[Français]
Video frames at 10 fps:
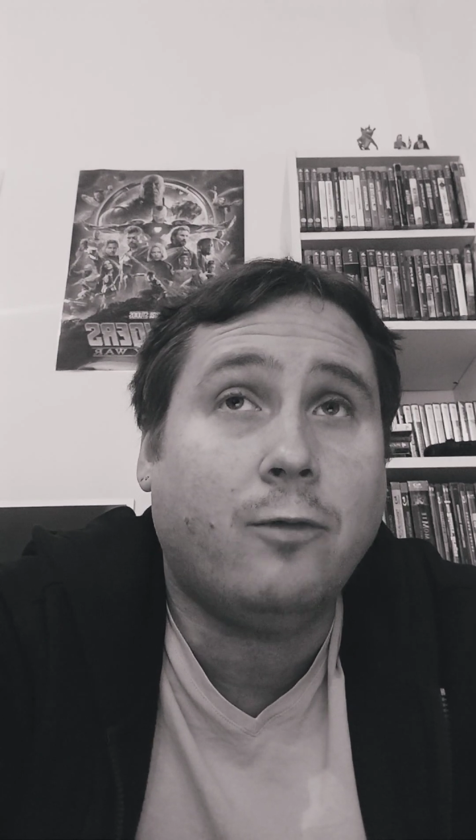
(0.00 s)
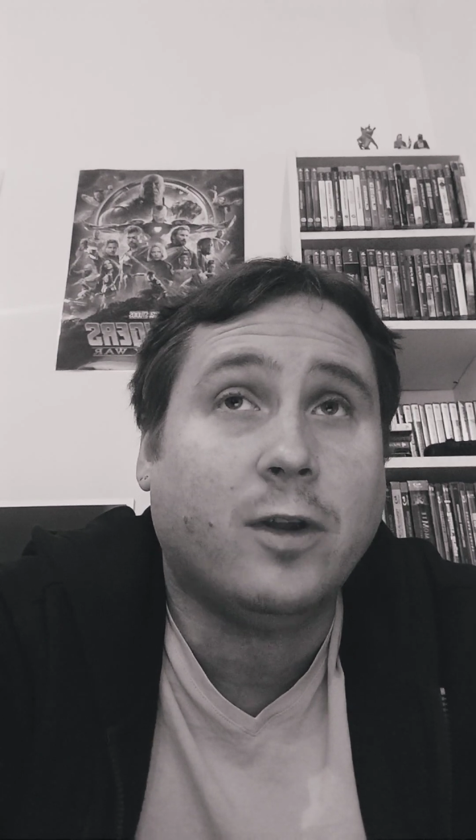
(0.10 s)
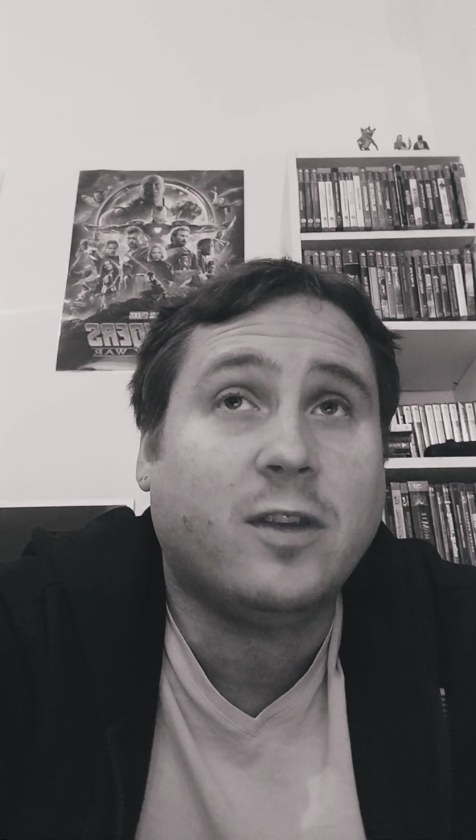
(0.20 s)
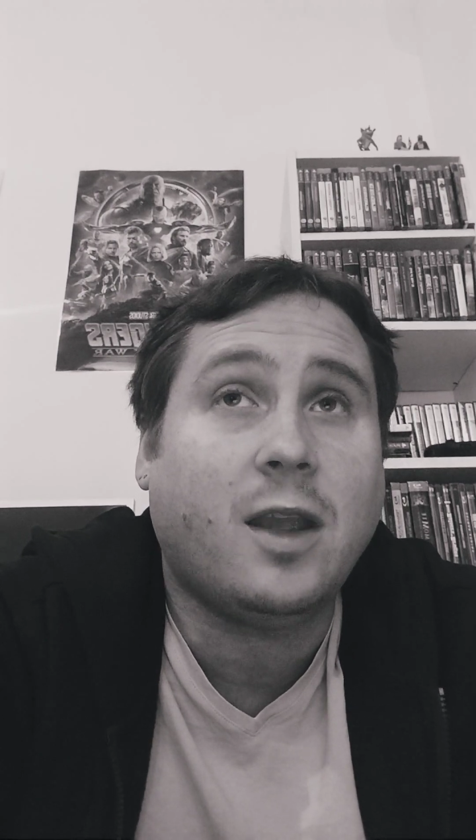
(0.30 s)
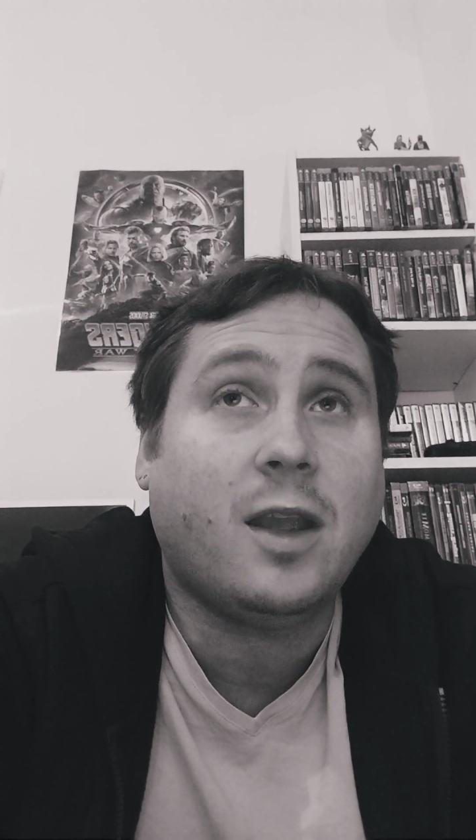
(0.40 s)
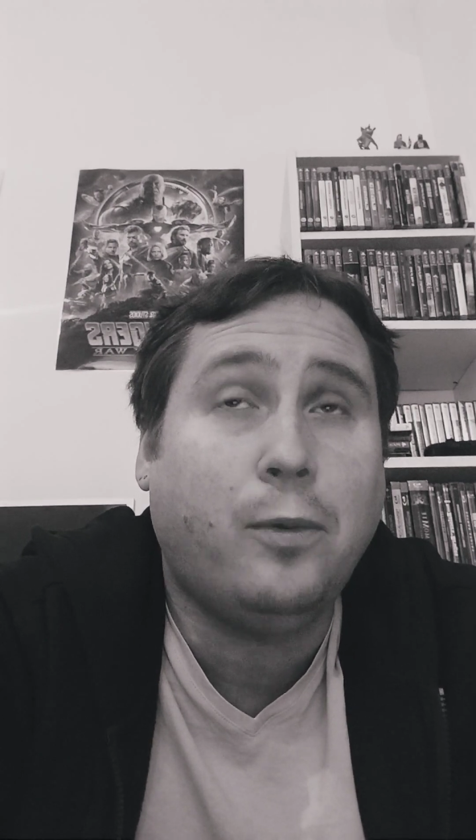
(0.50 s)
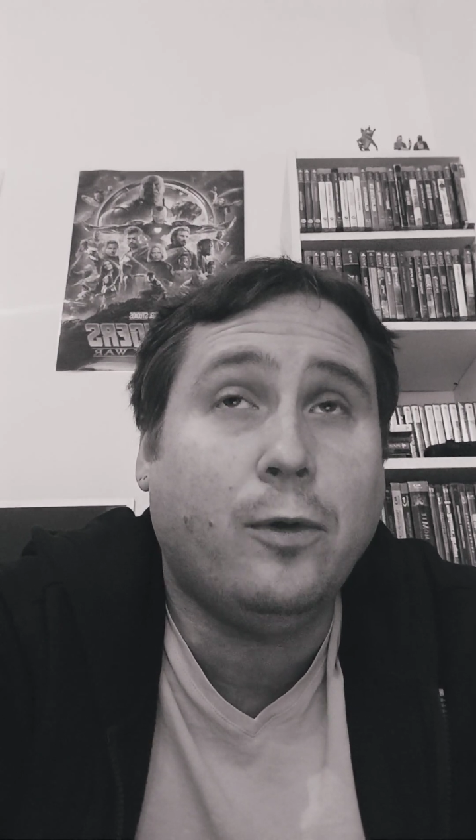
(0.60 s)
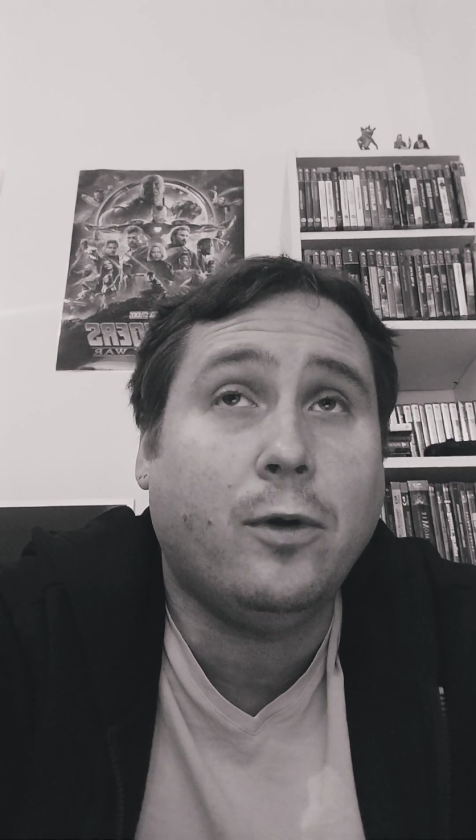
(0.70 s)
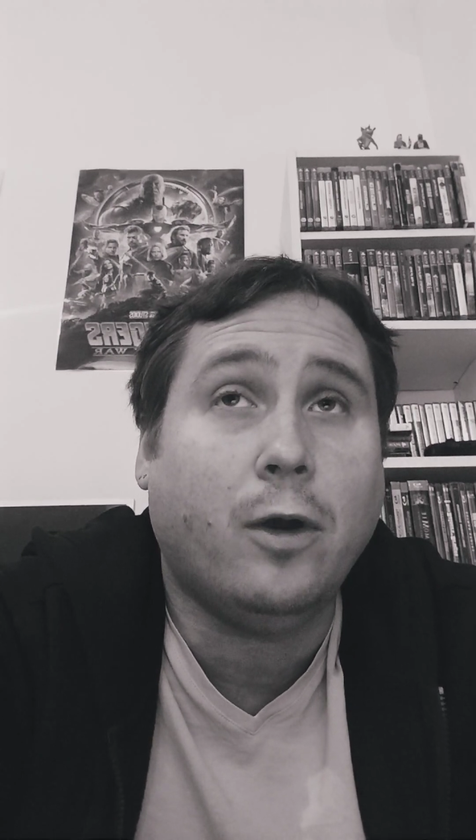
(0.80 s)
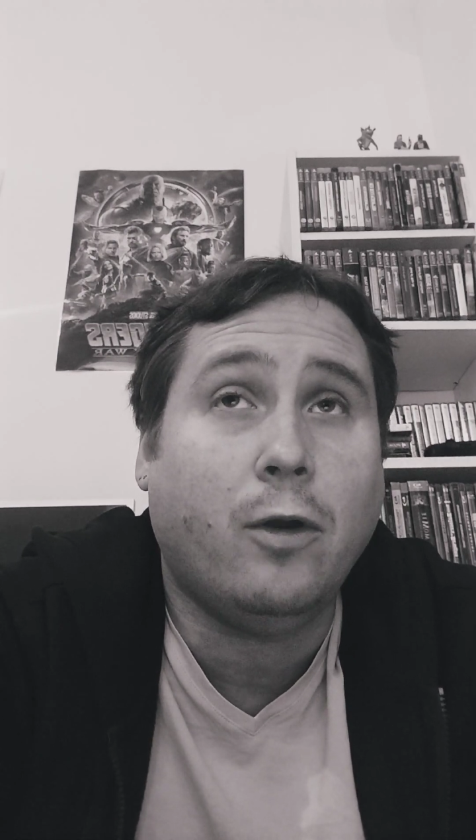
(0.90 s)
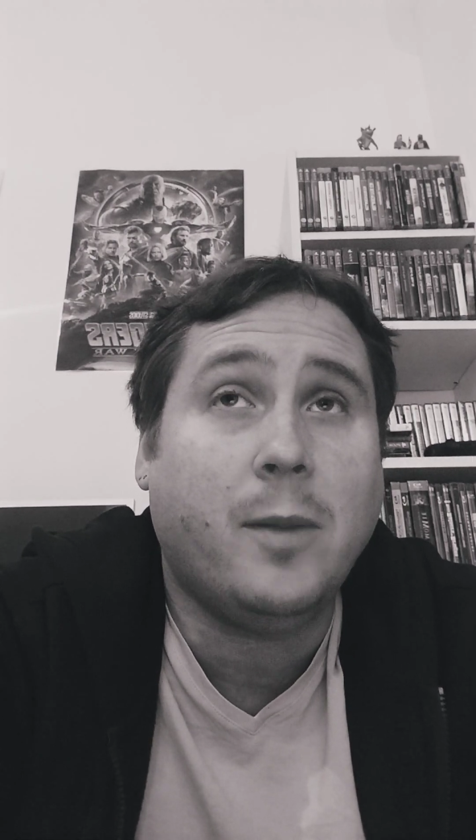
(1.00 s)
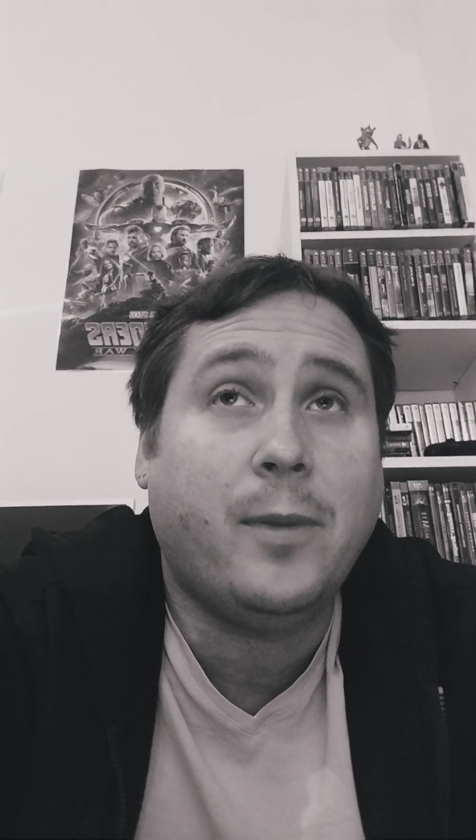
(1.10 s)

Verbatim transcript: on voit très peu euh, les